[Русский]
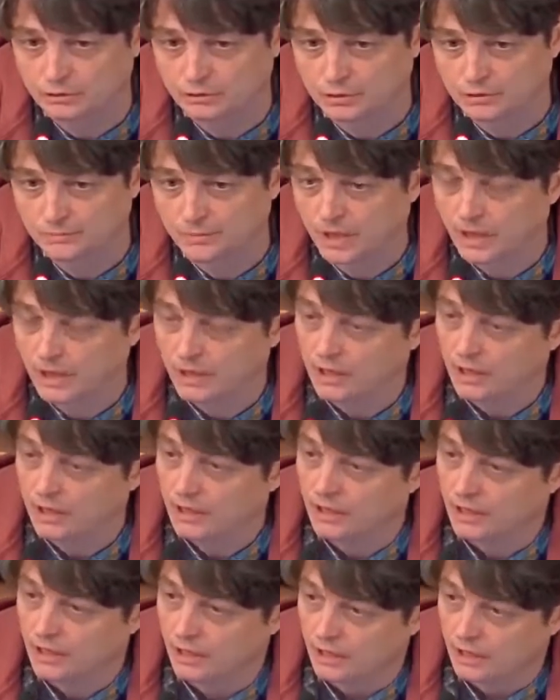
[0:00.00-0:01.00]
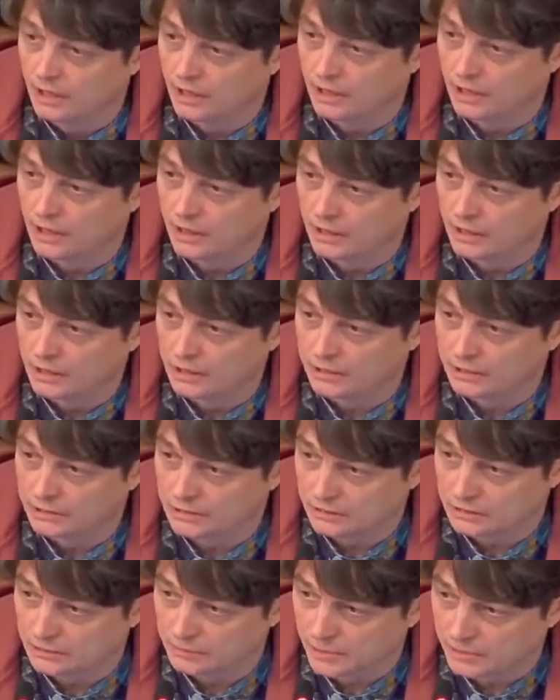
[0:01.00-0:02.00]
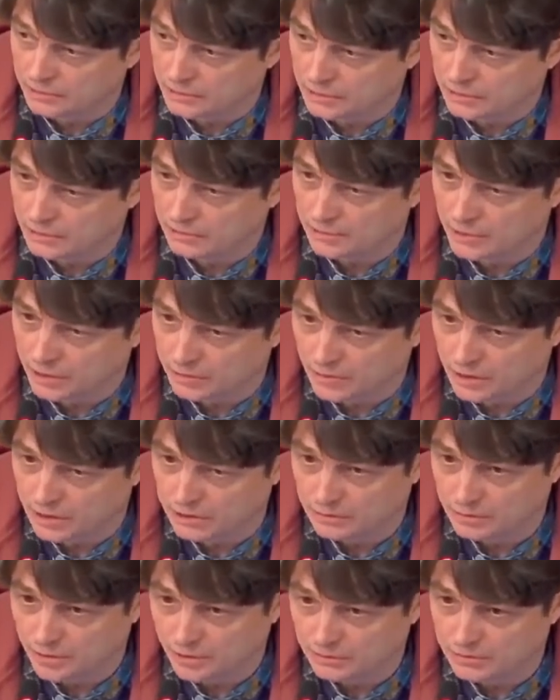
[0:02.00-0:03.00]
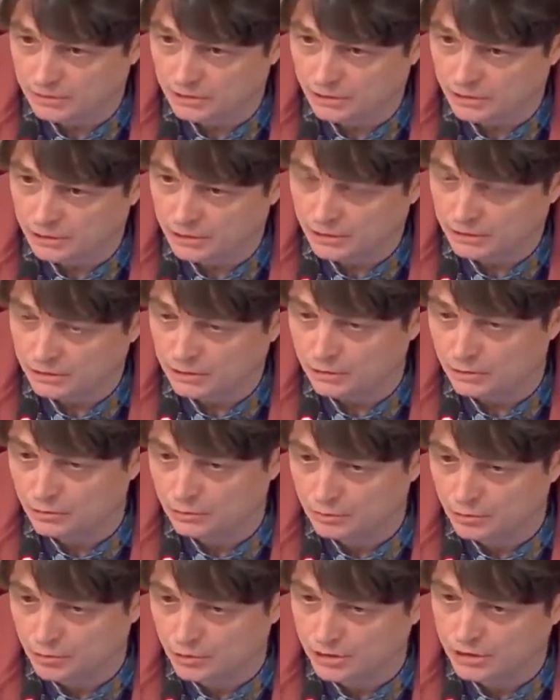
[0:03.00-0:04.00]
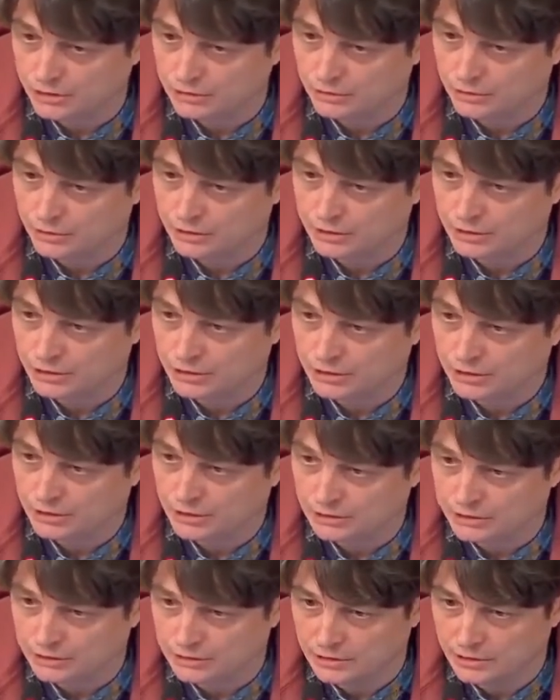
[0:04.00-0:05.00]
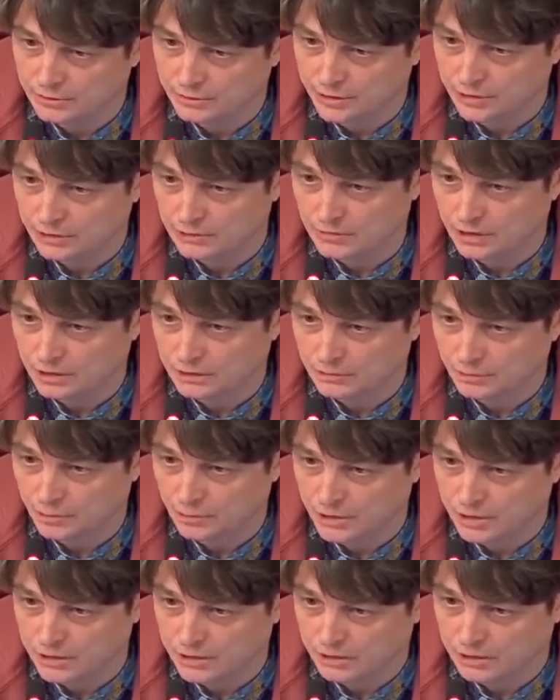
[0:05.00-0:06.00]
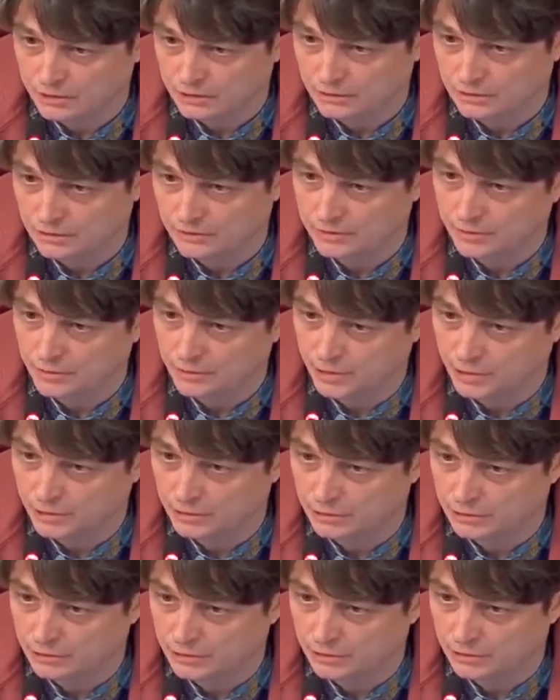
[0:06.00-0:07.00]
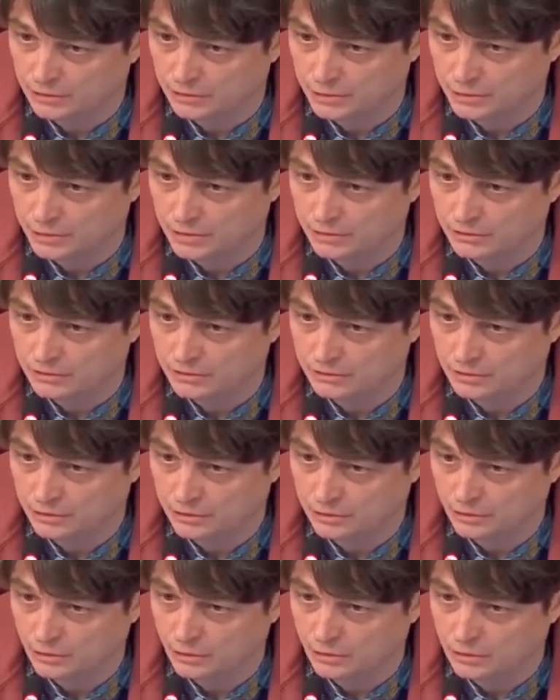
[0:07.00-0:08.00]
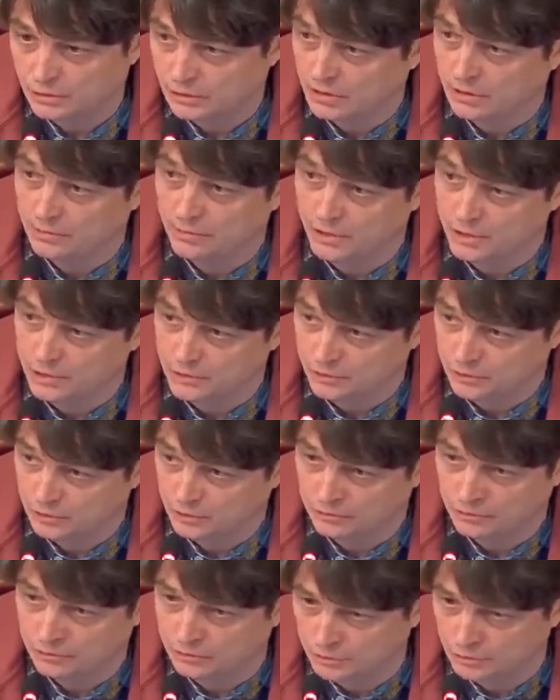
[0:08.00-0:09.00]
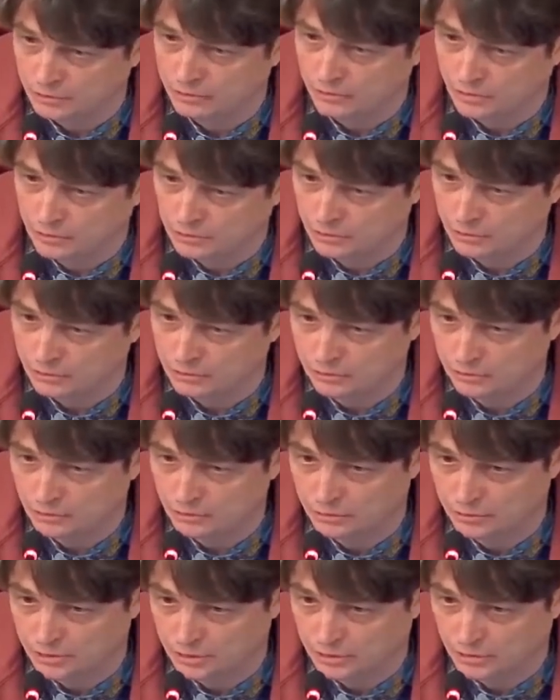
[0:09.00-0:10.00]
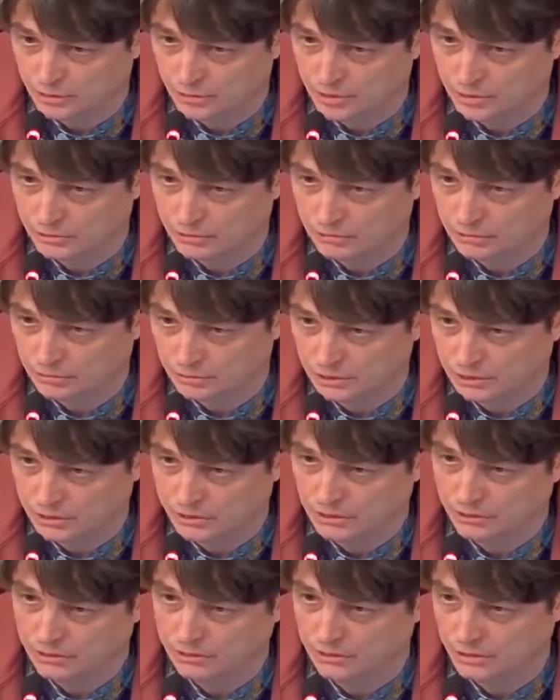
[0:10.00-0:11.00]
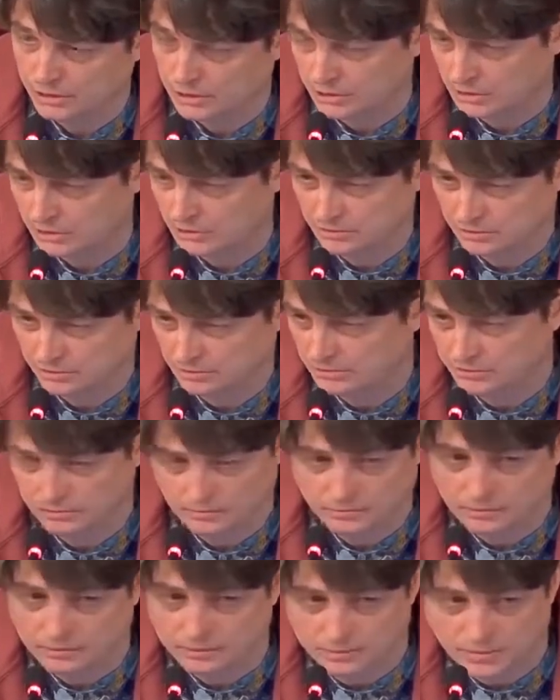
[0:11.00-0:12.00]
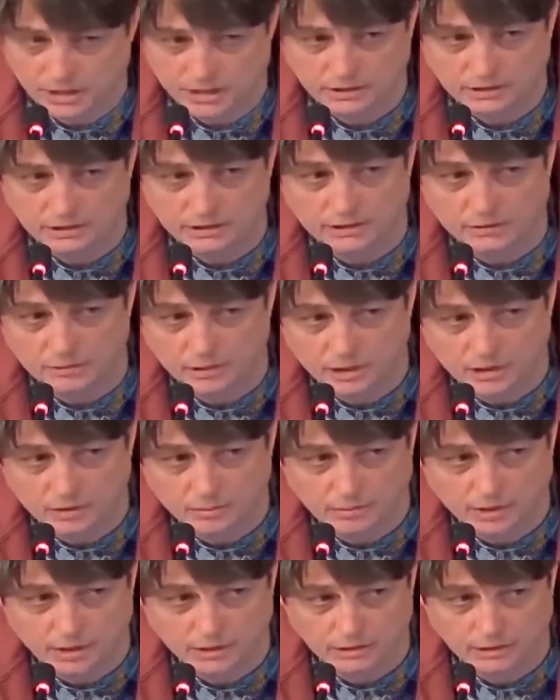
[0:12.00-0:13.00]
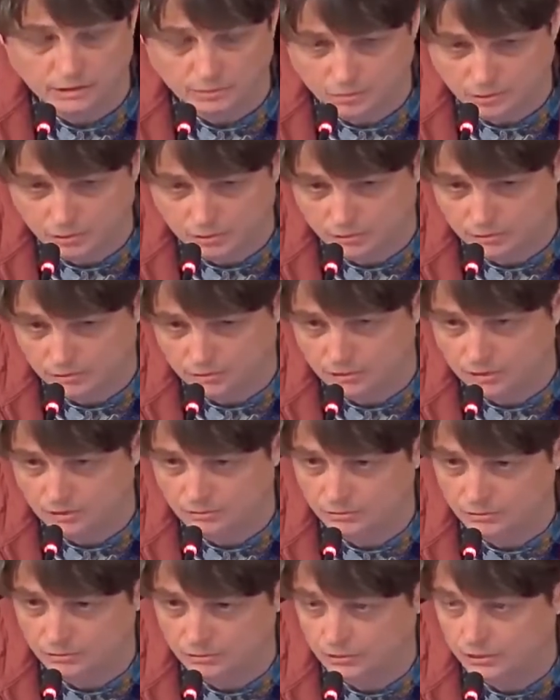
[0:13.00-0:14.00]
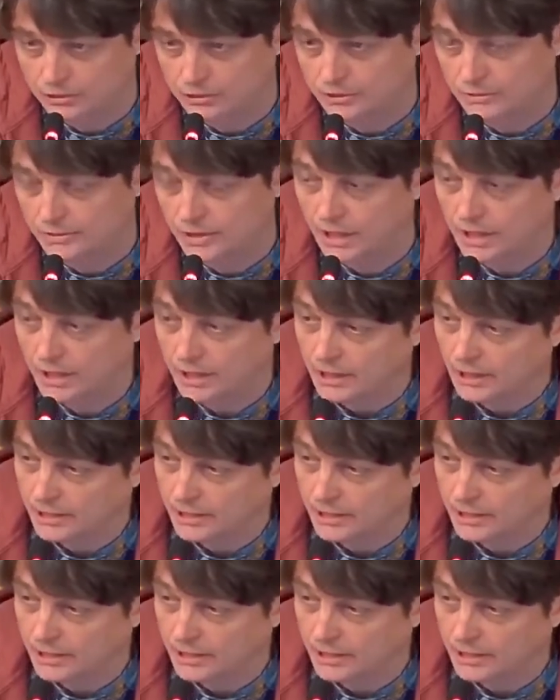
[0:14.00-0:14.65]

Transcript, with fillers: готово. А, если, например, Сбербанк примет решение, что он больше от юридических лиц не принимает бумажки, а все переходят исключительно на ИДО, а подчеркиваю, ИДО – электронный документооборот. Уже где-то сейчас порядка семи компаний используют эти функции.